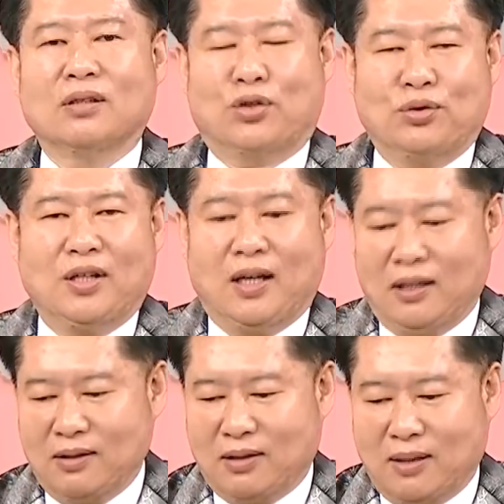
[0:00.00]
输家
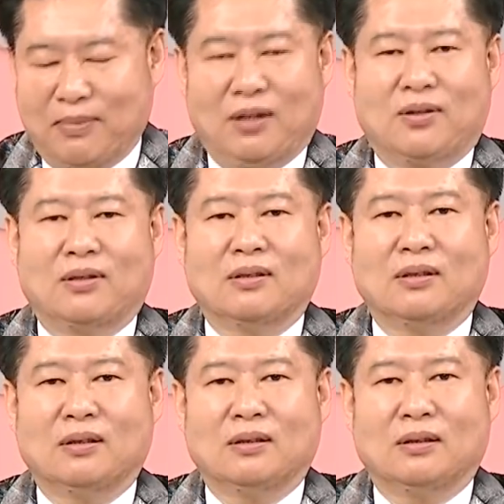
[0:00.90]
一定是看报纸，
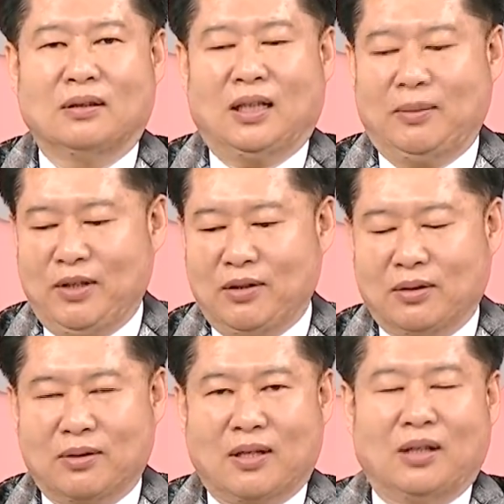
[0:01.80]
他的名字
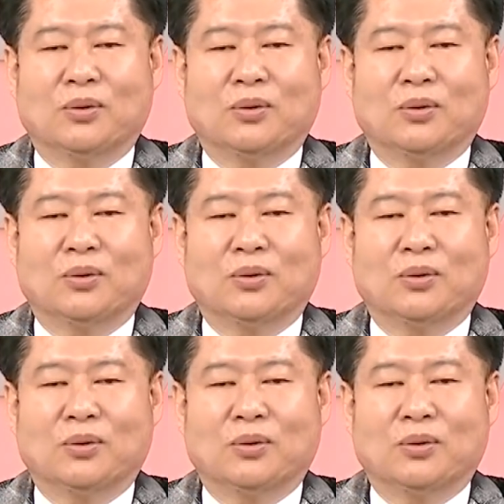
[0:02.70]
叫做散